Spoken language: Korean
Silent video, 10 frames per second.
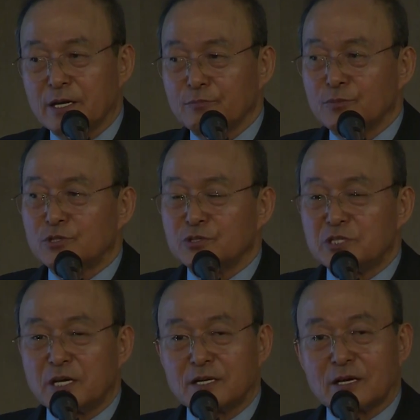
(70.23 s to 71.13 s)
뭐 전
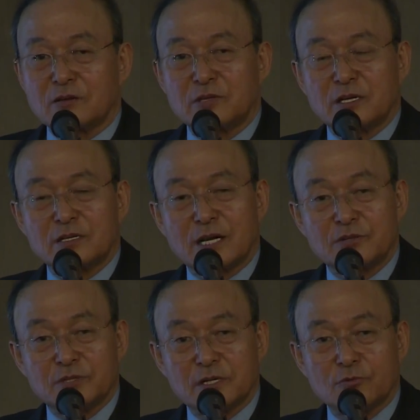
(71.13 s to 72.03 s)
세계 다른데
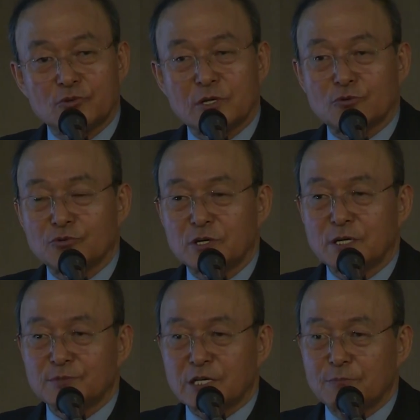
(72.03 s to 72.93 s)
일어나는 일 우리가 돈
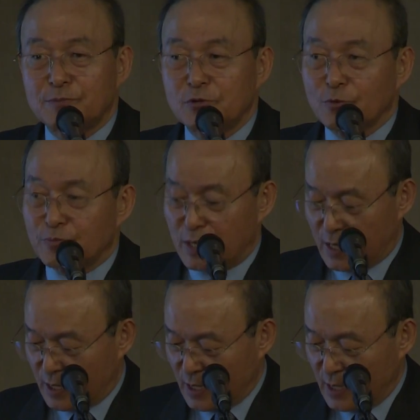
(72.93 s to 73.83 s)
들여가면서 할 필요
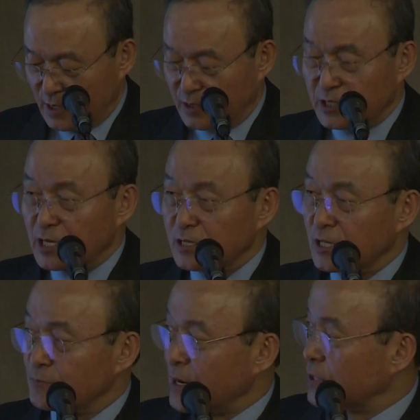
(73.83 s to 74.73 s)
없다. 이런
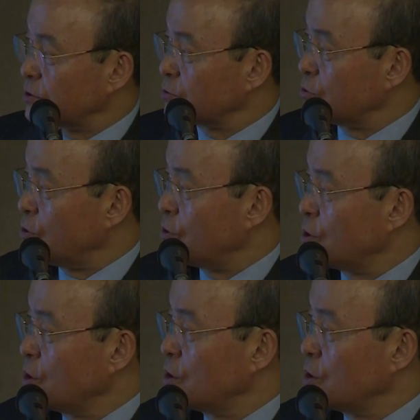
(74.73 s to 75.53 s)
생각이 많이 들고